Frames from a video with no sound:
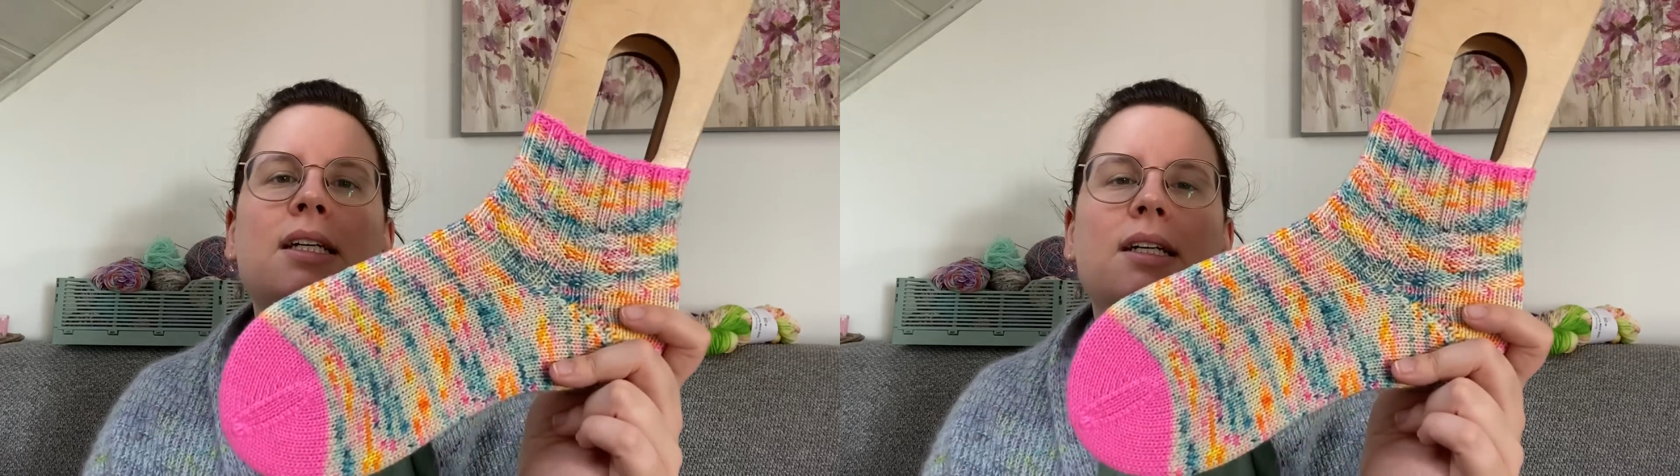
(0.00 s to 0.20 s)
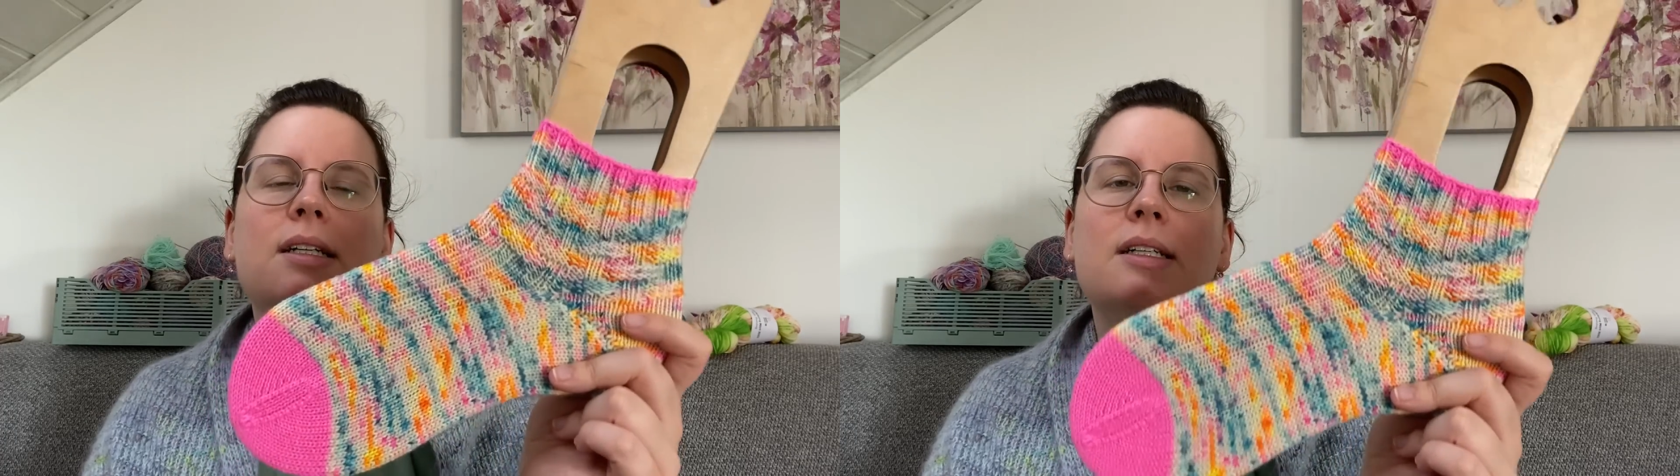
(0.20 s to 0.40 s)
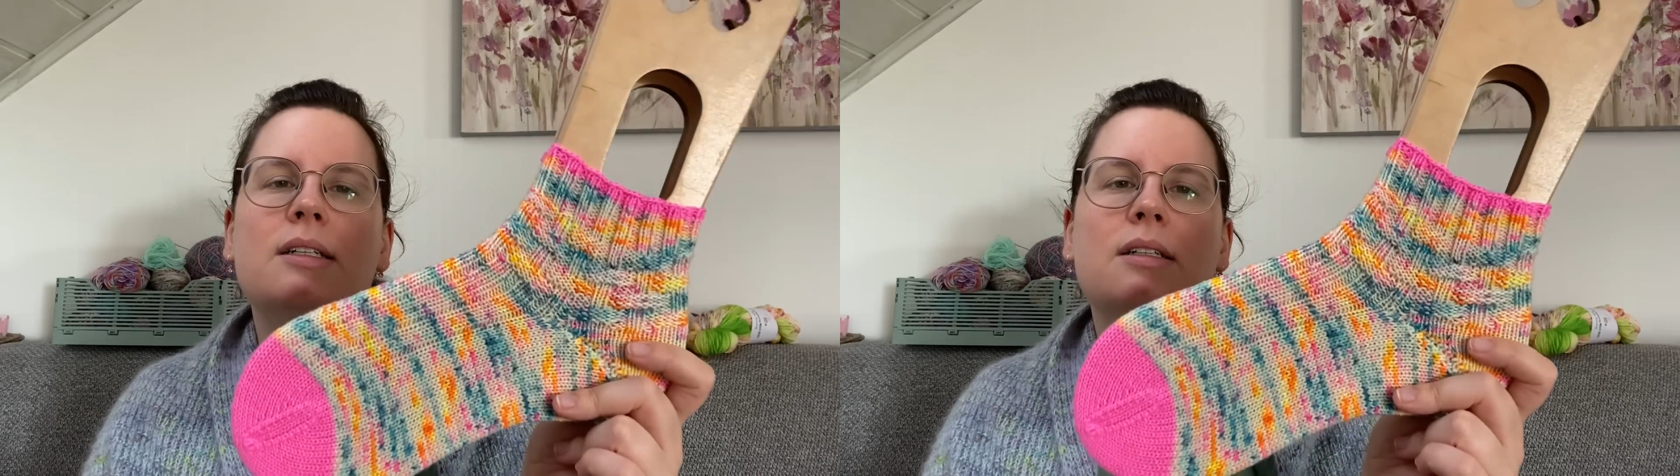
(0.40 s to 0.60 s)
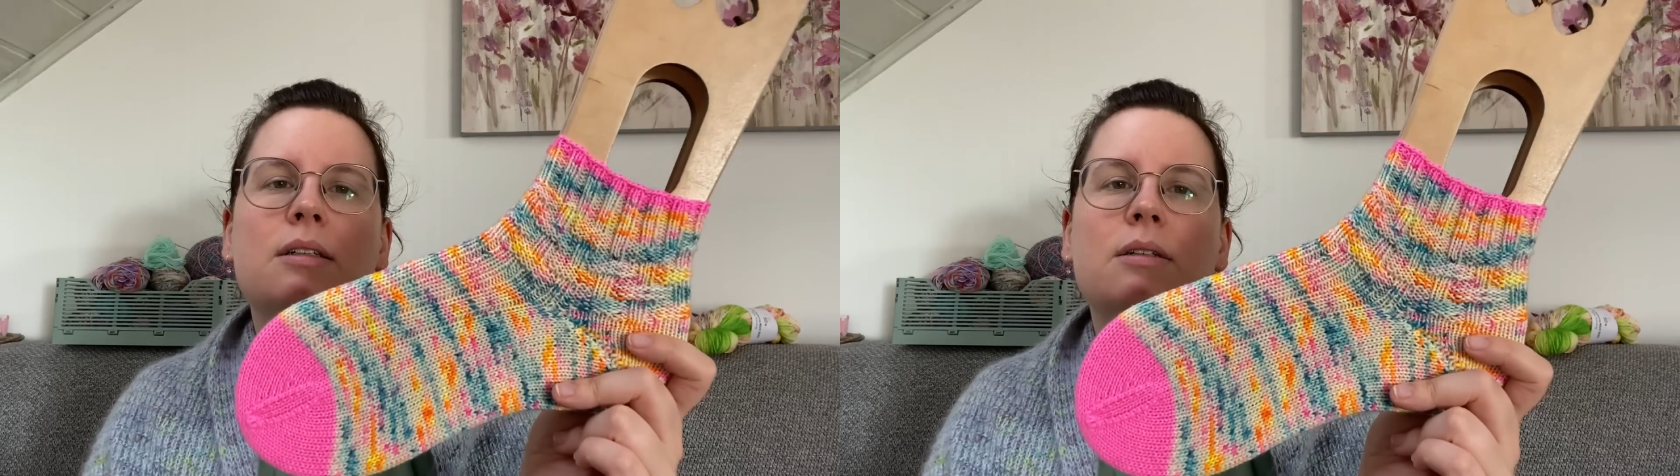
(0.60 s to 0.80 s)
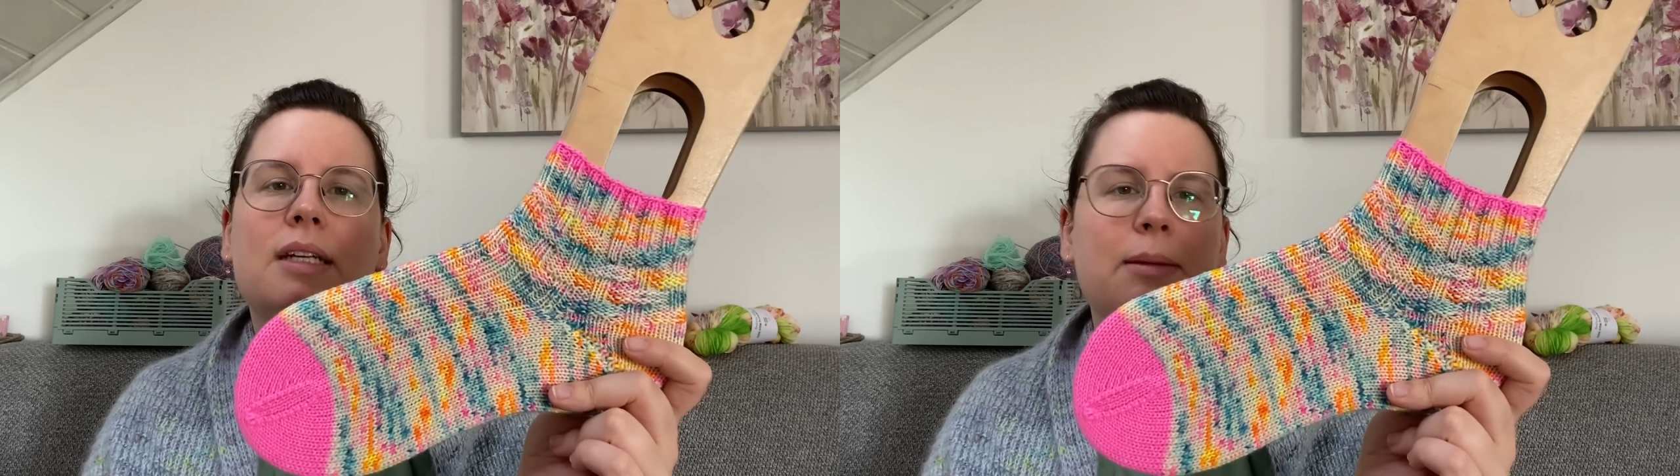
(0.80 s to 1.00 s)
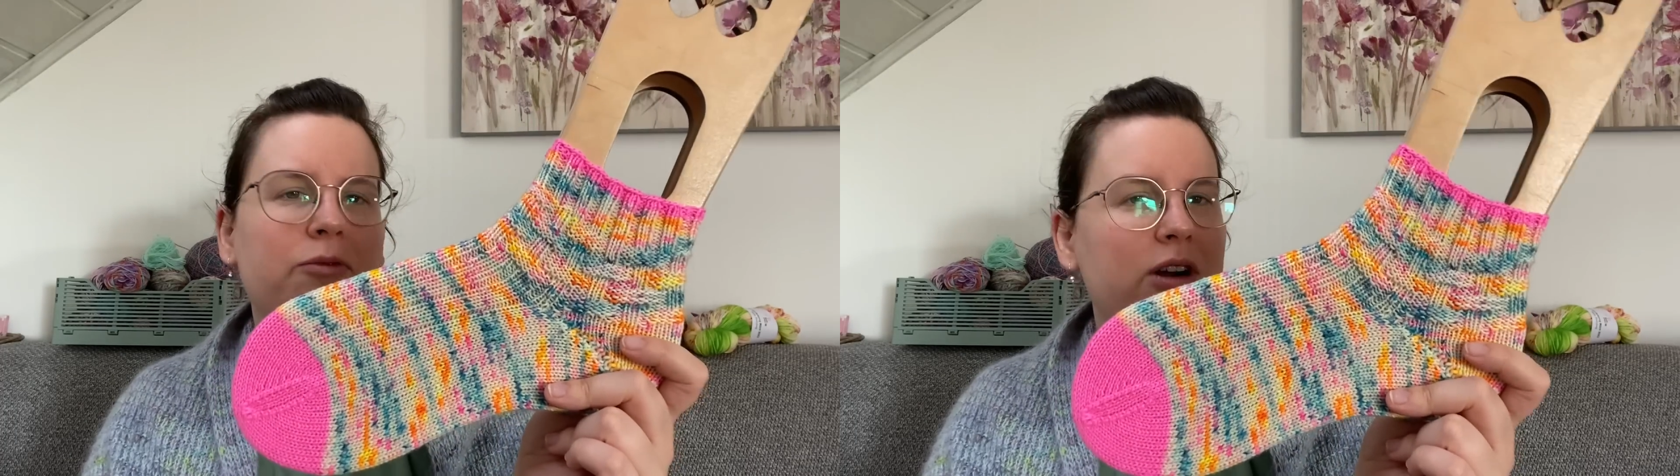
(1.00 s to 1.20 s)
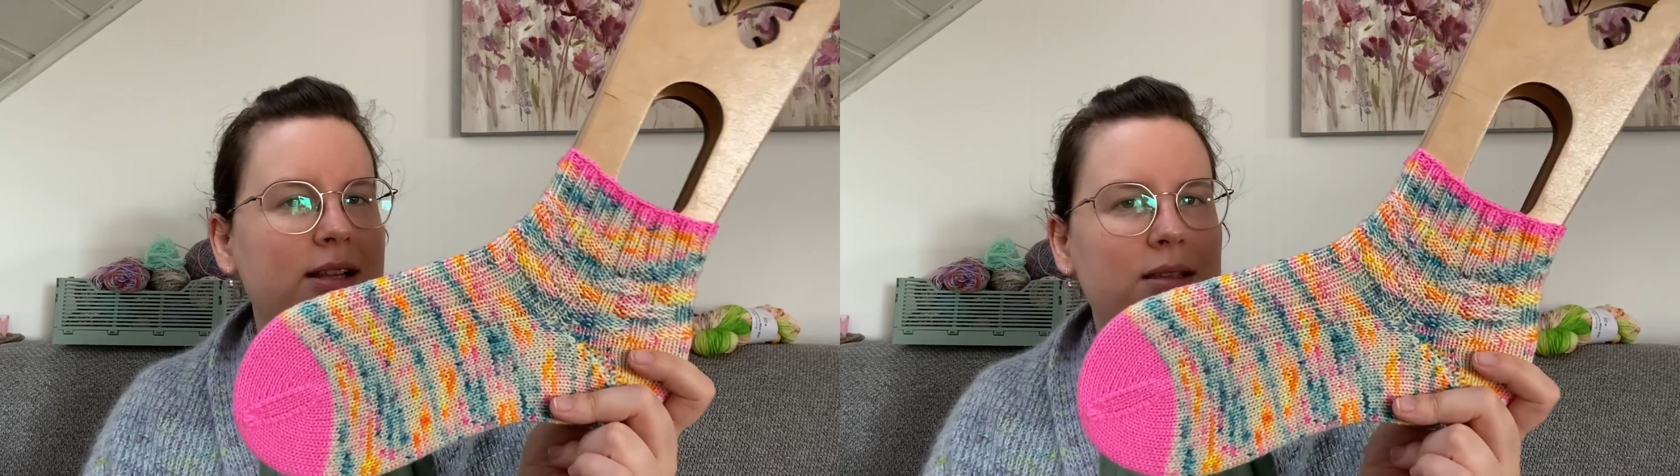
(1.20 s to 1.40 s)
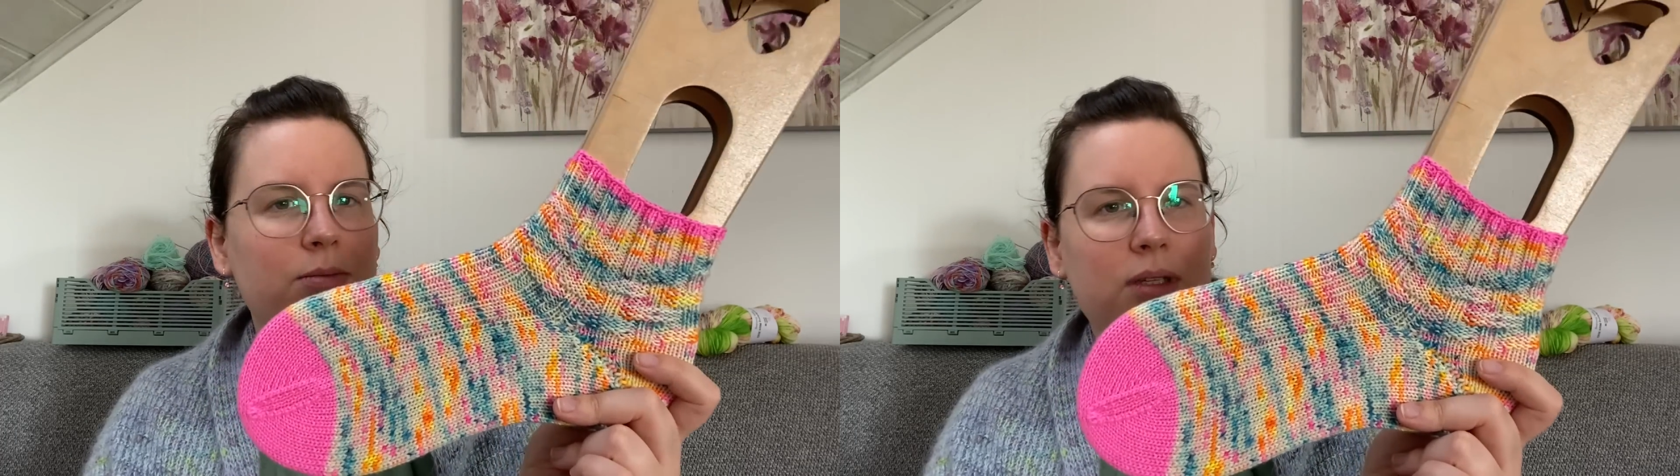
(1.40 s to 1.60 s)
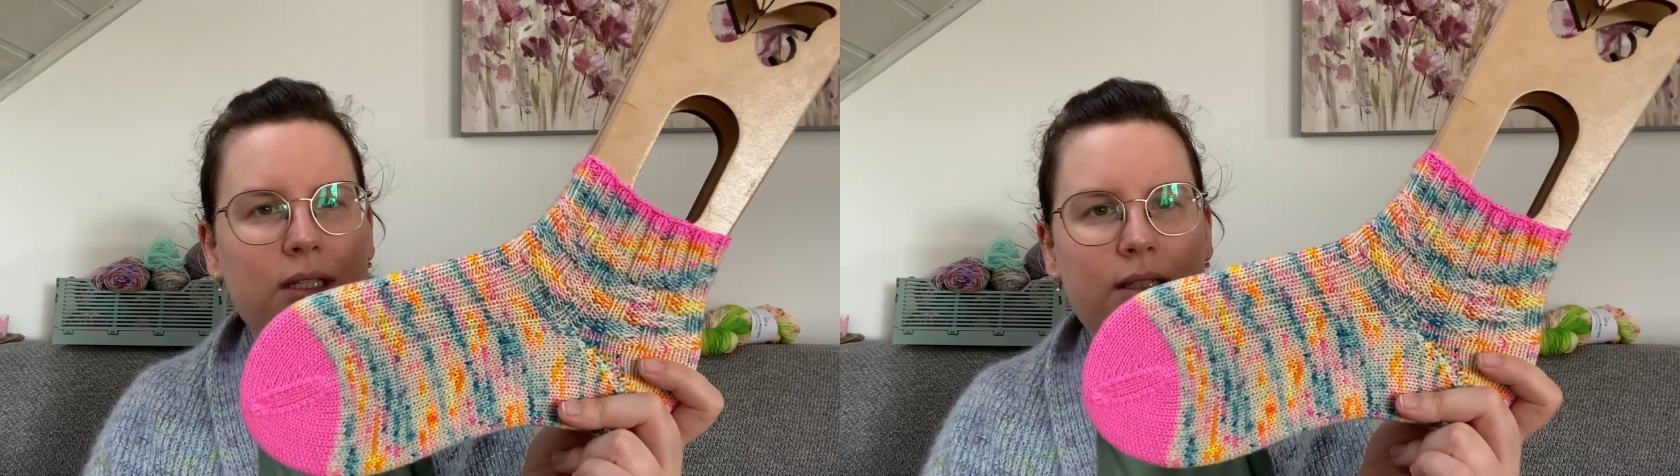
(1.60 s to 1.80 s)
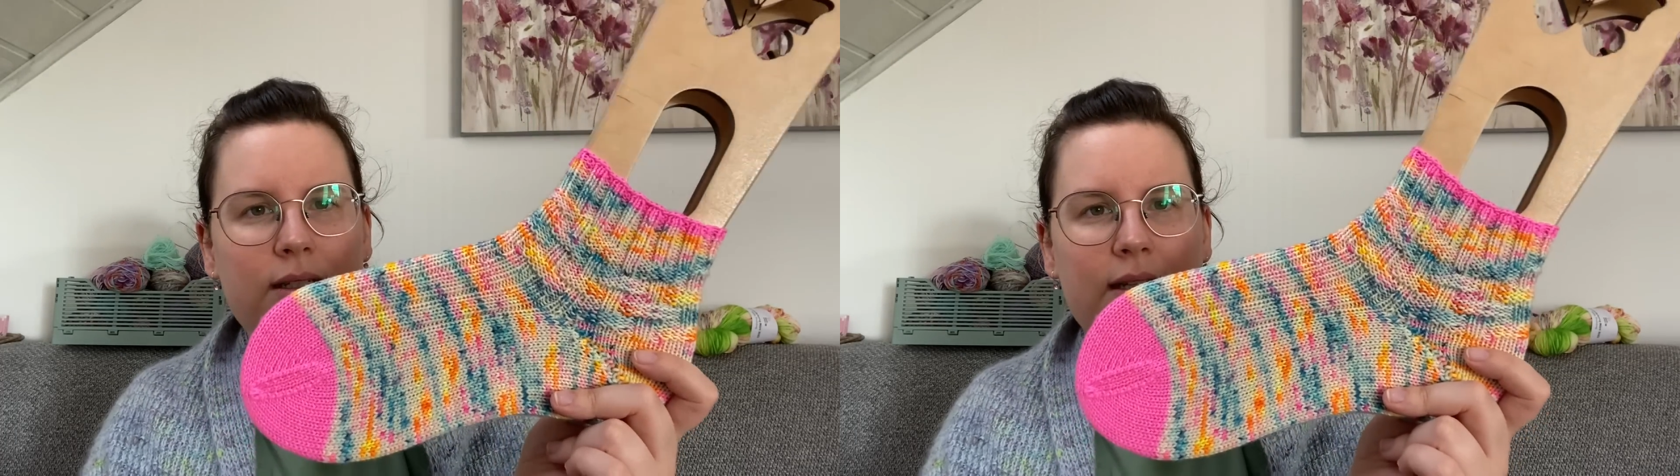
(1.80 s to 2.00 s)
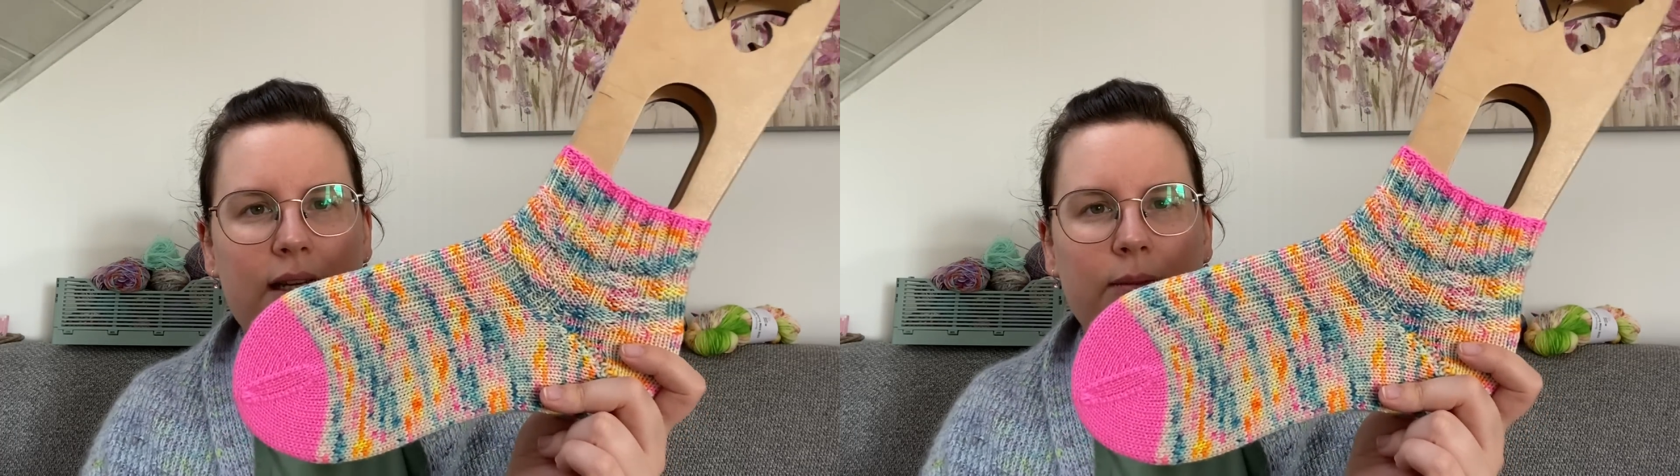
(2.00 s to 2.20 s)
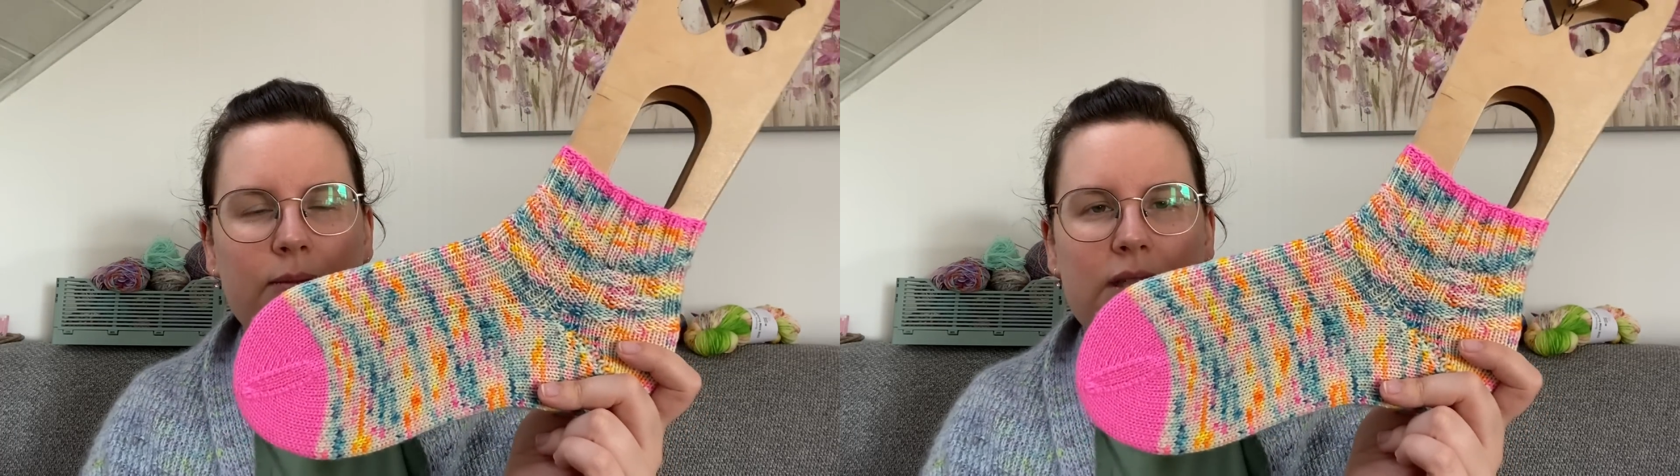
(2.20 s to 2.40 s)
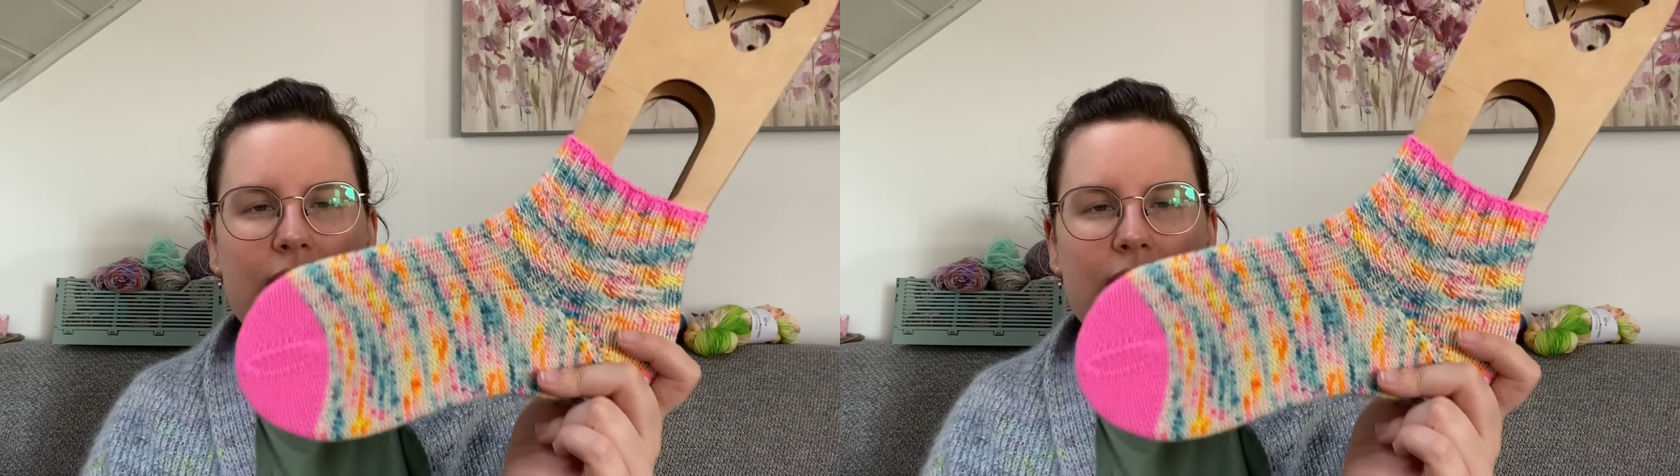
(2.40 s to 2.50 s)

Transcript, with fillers: Äh, ebenfalls mit dem